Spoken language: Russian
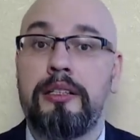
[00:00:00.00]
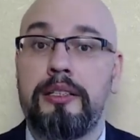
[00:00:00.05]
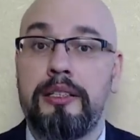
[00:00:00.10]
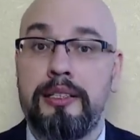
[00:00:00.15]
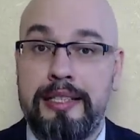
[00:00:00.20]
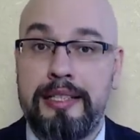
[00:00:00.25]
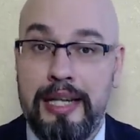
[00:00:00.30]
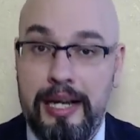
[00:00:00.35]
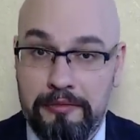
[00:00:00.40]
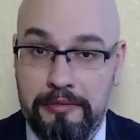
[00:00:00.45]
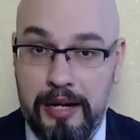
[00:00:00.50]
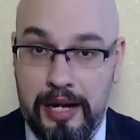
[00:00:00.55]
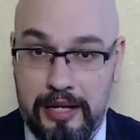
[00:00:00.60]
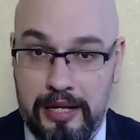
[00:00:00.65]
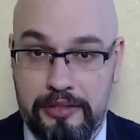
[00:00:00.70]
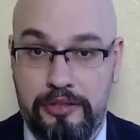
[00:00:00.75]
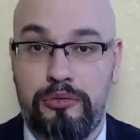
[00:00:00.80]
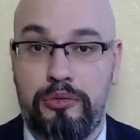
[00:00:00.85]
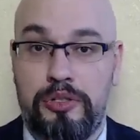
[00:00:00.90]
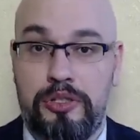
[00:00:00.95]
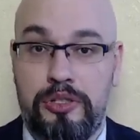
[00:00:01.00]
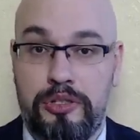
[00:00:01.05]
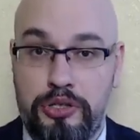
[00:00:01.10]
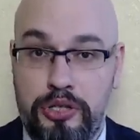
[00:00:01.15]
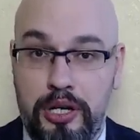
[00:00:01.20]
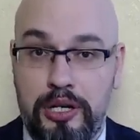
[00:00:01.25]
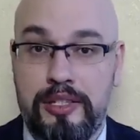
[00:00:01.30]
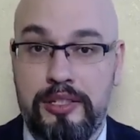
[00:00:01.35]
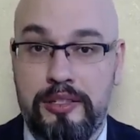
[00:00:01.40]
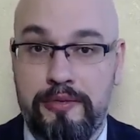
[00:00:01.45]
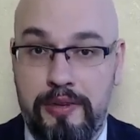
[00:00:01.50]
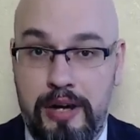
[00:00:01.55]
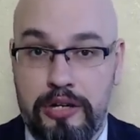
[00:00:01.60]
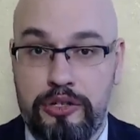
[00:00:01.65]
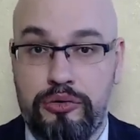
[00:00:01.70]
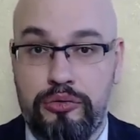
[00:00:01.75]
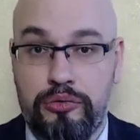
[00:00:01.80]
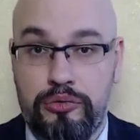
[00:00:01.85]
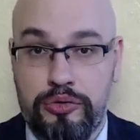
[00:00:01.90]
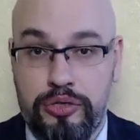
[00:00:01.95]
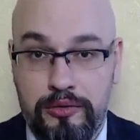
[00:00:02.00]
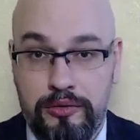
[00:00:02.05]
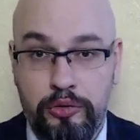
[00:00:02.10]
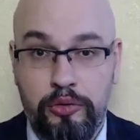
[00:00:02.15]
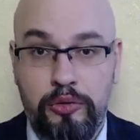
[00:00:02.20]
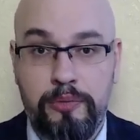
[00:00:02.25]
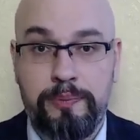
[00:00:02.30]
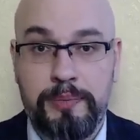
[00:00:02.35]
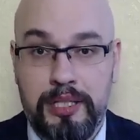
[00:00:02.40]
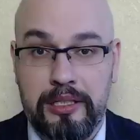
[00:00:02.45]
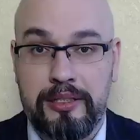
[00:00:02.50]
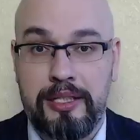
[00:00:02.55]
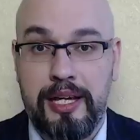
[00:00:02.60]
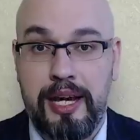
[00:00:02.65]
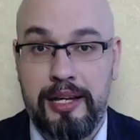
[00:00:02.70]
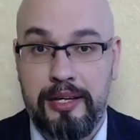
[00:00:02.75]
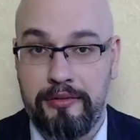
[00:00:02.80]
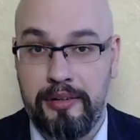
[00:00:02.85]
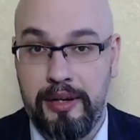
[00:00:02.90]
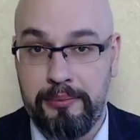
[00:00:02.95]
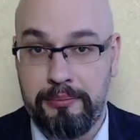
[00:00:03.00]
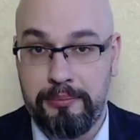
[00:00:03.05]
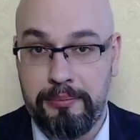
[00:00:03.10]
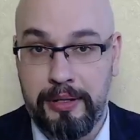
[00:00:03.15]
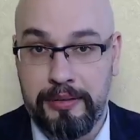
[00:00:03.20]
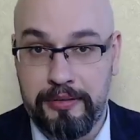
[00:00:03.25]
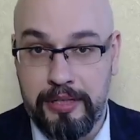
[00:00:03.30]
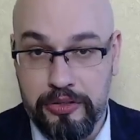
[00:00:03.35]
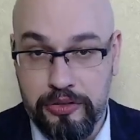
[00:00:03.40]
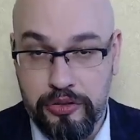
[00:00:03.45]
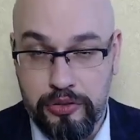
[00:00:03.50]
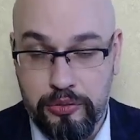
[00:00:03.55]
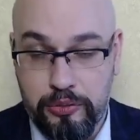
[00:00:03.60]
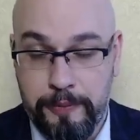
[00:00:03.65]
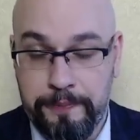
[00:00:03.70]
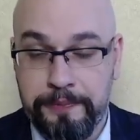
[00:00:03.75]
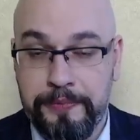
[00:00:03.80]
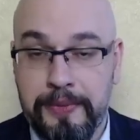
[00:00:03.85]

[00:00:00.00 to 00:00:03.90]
для вас, то есть через вашу жену передали вам повестку.